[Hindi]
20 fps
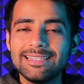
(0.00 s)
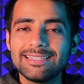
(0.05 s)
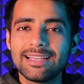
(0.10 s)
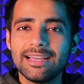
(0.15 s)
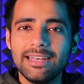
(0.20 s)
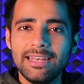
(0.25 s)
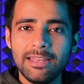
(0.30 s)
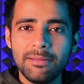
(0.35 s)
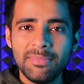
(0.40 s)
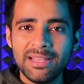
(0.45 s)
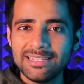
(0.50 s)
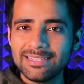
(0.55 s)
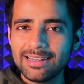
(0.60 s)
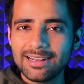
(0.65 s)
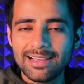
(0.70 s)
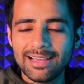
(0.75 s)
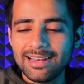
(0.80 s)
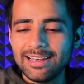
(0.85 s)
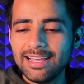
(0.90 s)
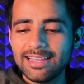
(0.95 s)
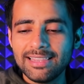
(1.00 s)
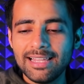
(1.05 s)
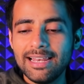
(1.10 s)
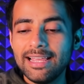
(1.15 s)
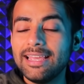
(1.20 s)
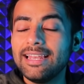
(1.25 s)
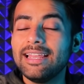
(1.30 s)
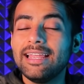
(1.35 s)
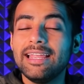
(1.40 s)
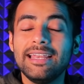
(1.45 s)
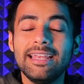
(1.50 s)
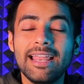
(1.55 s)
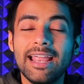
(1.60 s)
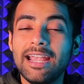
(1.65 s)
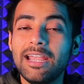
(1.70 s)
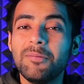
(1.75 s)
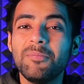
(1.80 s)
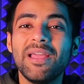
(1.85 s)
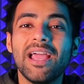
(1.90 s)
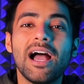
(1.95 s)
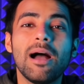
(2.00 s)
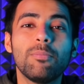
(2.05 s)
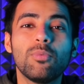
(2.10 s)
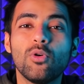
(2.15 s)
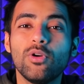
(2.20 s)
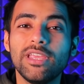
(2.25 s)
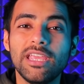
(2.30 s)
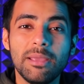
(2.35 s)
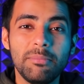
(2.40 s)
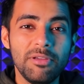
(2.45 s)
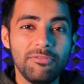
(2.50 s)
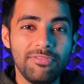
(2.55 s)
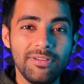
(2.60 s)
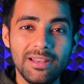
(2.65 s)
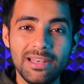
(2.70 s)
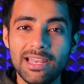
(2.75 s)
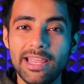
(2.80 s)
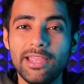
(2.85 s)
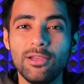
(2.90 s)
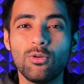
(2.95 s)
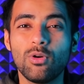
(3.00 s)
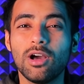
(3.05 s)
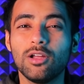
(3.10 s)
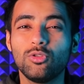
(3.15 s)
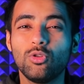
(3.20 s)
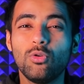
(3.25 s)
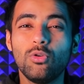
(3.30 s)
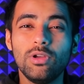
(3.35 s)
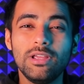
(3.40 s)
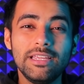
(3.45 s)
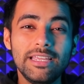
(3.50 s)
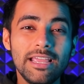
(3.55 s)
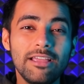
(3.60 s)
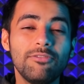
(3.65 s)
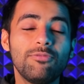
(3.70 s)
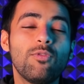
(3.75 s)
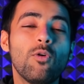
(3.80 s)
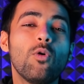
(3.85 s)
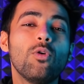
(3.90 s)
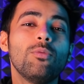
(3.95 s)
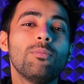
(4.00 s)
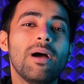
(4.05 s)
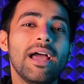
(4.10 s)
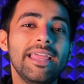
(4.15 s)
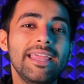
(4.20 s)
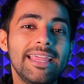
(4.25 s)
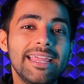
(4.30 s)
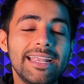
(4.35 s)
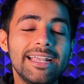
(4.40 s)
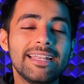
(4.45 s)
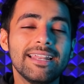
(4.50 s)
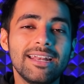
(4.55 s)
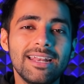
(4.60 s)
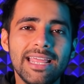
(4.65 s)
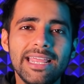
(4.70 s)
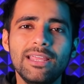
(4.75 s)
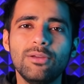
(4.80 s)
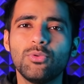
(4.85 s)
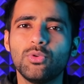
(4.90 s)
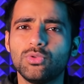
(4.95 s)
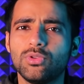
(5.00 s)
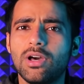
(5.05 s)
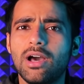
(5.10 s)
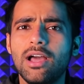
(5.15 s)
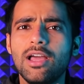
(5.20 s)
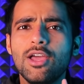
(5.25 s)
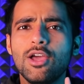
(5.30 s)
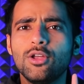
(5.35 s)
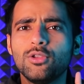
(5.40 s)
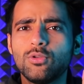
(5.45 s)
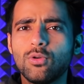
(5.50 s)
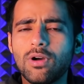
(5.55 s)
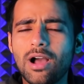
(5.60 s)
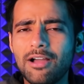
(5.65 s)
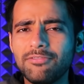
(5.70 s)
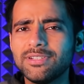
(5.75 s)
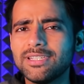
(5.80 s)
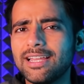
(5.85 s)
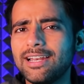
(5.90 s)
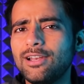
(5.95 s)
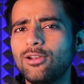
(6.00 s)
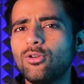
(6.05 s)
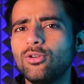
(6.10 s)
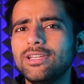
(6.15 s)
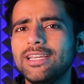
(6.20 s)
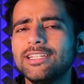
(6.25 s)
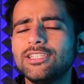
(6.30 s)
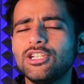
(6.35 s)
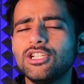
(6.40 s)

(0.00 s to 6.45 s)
इस गन ने मेज़र कर लिया था लेकिन इन हैंड में आपको ये भी फील नहीं होगा तो ये फ़ोन भाई हीट नहीं होता तो काफ़ी सारे लोग ये